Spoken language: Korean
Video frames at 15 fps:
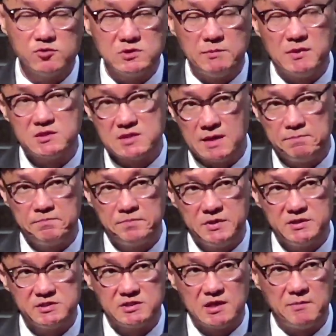예수님이
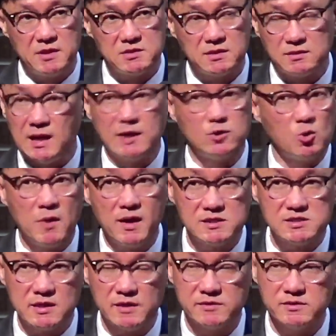잡히시자마자 다
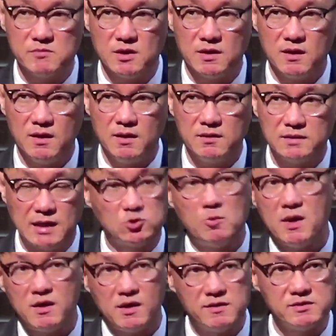도망가지 않았습니까?
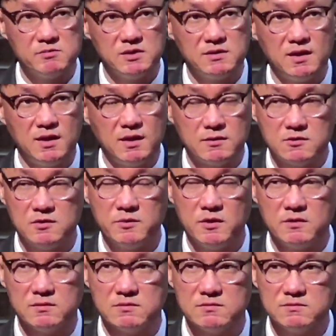다 도망갔습니다.
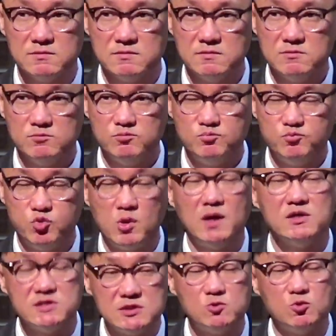그러면
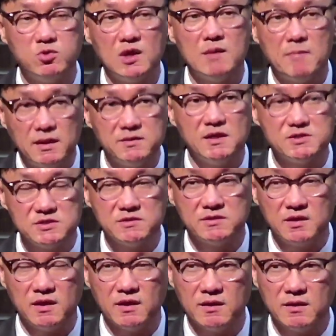부활 직후에
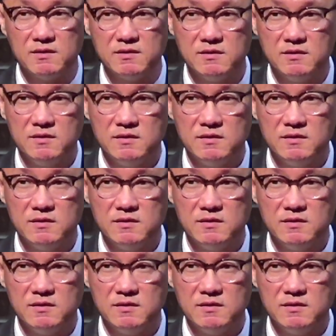만나실 때,